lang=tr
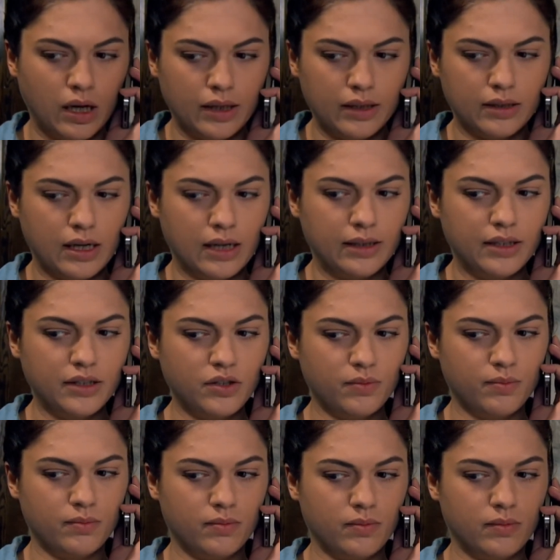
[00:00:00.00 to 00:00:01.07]
Hayır
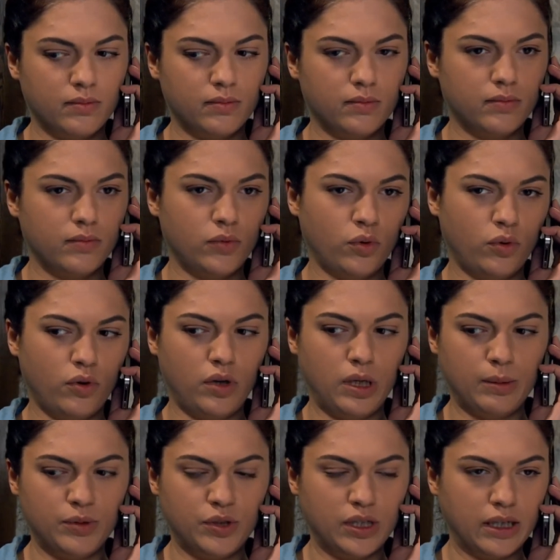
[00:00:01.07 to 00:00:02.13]
anneciğim, yok
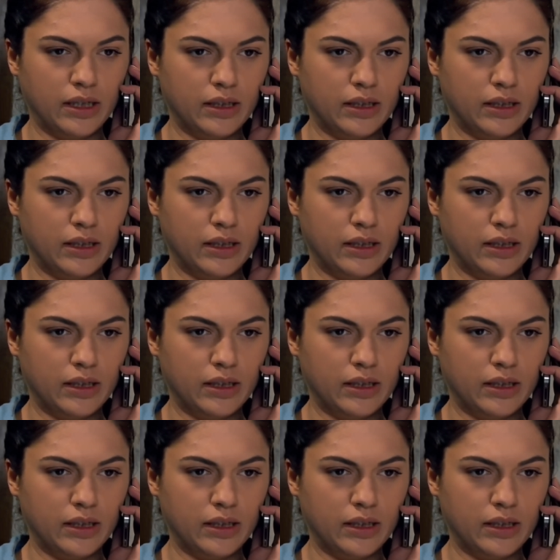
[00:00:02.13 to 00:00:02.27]
öyle bir